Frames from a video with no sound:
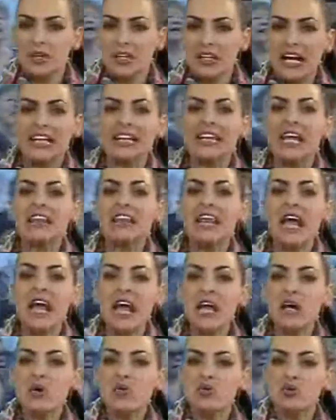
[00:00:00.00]
Cadê
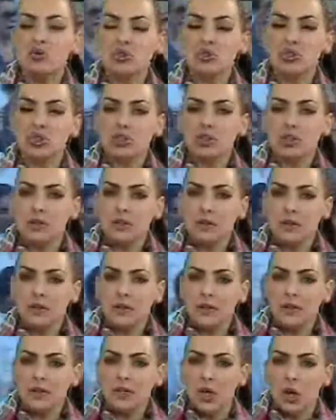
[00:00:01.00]
Deus?
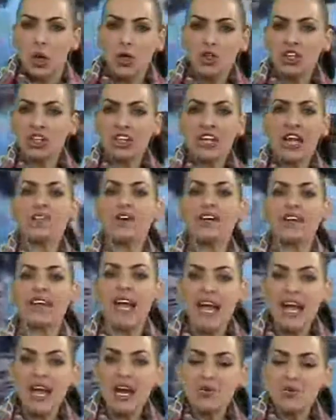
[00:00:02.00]
Onde estava
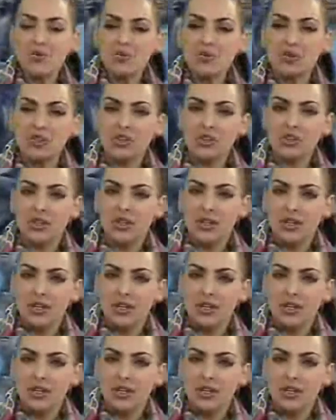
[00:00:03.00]
Deus?